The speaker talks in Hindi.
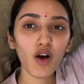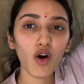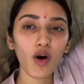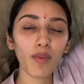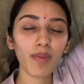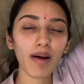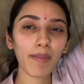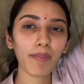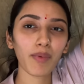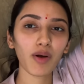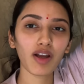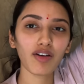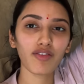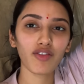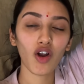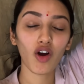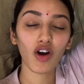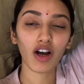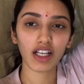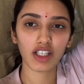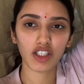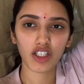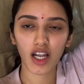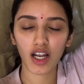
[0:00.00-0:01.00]
होप आपको ये
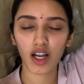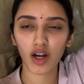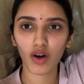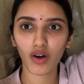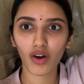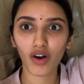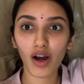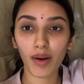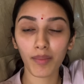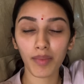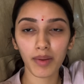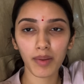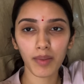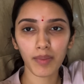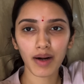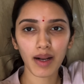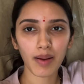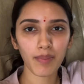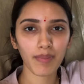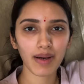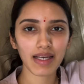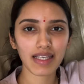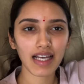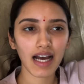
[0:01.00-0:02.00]
ब्लॉग अच्छा लगा होगा हमें भी बड़ा
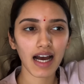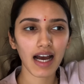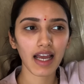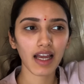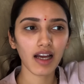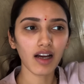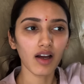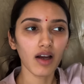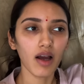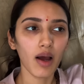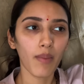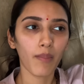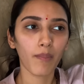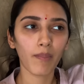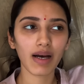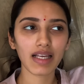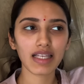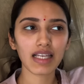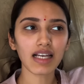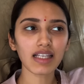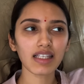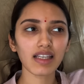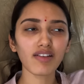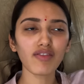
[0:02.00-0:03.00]
मजा आया
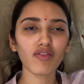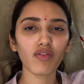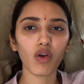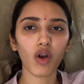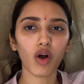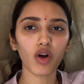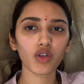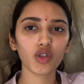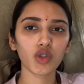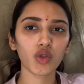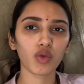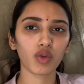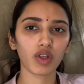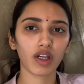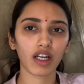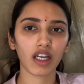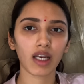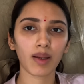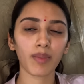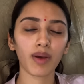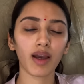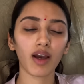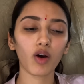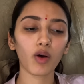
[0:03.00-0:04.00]
मजा सिर्फ ब्लॉग शूट
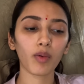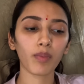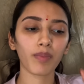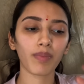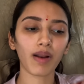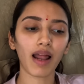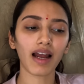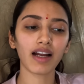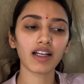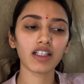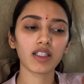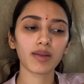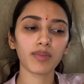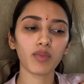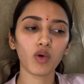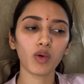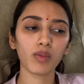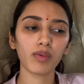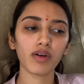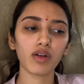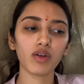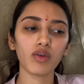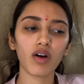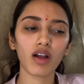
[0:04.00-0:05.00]
करने में आया और प्रैंक जब
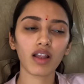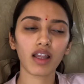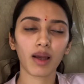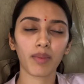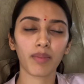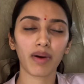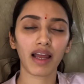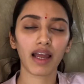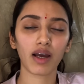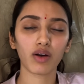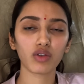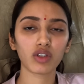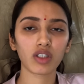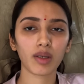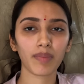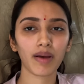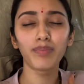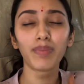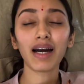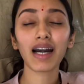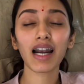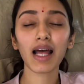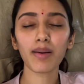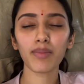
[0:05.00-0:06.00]
ओपन हुआ तब आया उससे
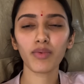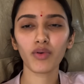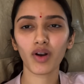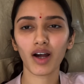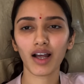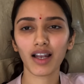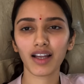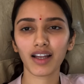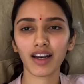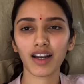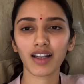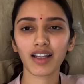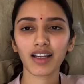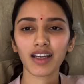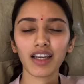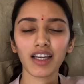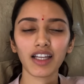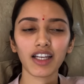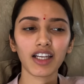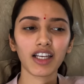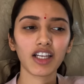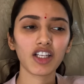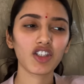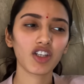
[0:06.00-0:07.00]
पहले बड़ा बुरा लग रहा था कि
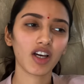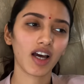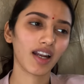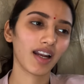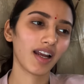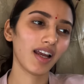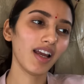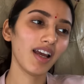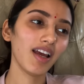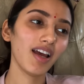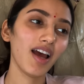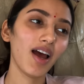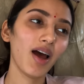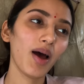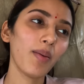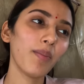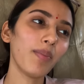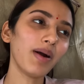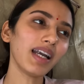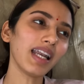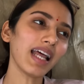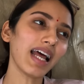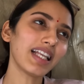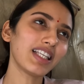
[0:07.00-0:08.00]
रिक्की जा रहा है
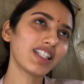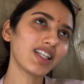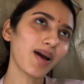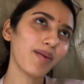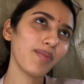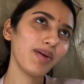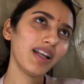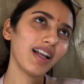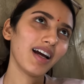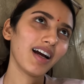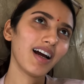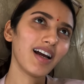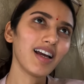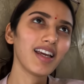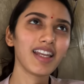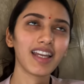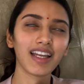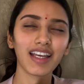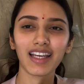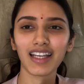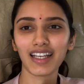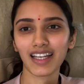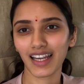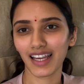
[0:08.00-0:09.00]
बट अच्छा भी लगा कि
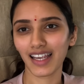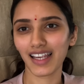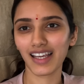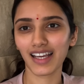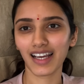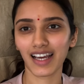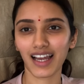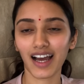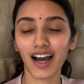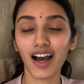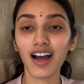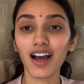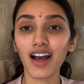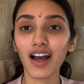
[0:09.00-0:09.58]
रिक्की नहीं गया